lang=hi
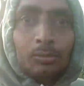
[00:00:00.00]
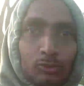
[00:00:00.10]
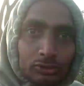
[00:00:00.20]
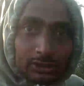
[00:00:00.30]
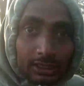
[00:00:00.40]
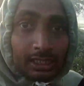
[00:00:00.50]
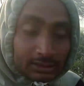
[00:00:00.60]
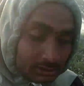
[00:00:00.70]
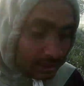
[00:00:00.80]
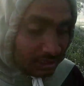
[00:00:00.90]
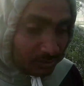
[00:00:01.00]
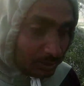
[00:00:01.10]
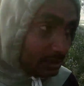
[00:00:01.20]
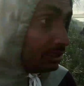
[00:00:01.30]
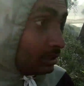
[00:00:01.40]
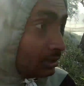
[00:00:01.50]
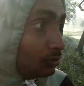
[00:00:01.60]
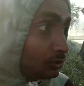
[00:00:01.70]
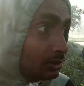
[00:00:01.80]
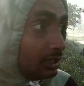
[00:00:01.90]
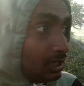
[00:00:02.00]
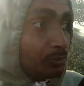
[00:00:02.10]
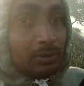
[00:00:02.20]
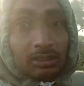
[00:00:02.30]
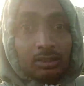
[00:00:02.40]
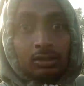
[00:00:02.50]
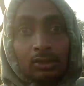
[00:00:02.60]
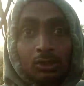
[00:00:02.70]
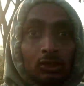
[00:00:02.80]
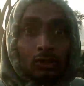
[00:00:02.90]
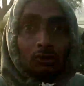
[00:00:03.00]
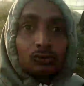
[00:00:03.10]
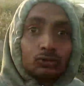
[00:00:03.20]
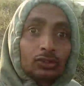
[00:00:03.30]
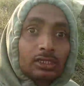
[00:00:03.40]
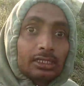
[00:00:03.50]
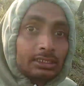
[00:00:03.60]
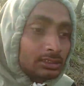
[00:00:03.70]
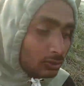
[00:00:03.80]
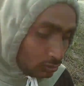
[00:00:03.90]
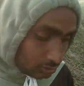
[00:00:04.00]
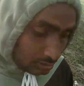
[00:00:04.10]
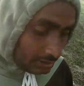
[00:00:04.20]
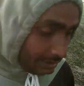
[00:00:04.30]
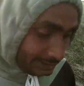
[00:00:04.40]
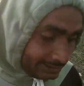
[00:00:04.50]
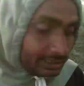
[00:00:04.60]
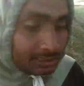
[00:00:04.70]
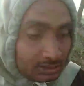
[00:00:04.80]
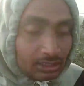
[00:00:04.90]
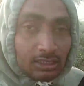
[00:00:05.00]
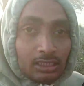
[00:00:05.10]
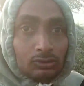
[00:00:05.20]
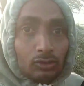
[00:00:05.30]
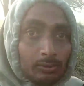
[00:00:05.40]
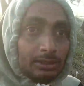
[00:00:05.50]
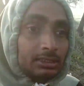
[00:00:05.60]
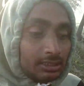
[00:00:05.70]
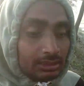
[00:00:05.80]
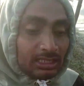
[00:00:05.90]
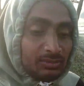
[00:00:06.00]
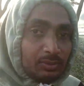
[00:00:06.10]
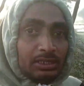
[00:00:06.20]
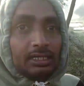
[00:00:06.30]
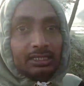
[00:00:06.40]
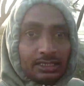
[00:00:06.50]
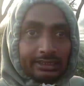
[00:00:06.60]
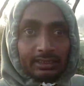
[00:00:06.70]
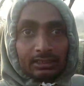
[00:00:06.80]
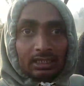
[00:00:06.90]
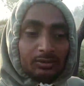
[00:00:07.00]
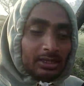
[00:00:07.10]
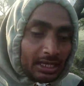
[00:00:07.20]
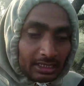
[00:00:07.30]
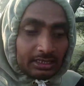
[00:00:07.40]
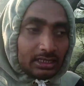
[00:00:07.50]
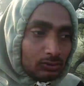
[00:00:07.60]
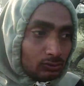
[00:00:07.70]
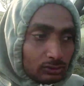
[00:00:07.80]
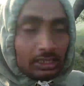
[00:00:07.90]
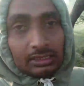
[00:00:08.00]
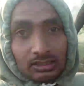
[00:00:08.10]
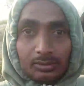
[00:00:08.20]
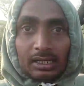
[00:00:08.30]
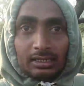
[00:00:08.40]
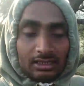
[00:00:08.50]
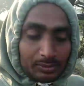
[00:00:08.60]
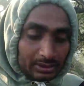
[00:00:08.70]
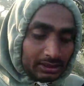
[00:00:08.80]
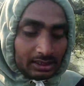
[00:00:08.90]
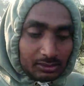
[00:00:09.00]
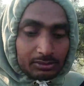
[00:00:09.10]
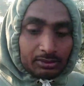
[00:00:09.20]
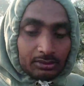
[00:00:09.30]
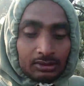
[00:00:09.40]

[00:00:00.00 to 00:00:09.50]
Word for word: मुझे यहाँ से जाना पड़ेगा क्योंकि यहाँ पर कुछ लेडीज लोग लाइटिंग आती हैं ना तो अभी इतनी टाइम पर नहीं आएंगे इसलिए मैं आ गया हूँ यहाँ से भागना पड़ेगा अब